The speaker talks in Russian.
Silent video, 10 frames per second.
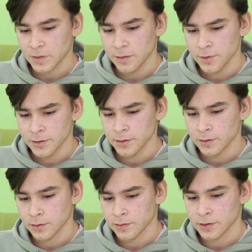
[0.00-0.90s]

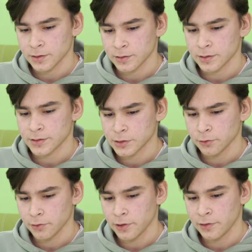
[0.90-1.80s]
Именно
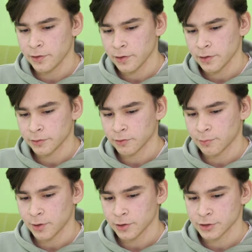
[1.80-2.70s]
основной идеей
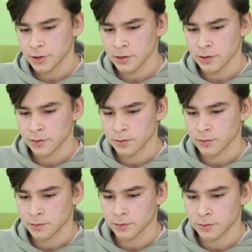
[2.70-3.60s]
этого приложения
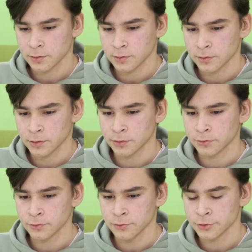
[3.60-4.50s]
это
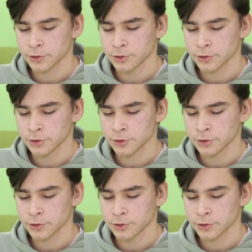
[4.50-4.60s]
то,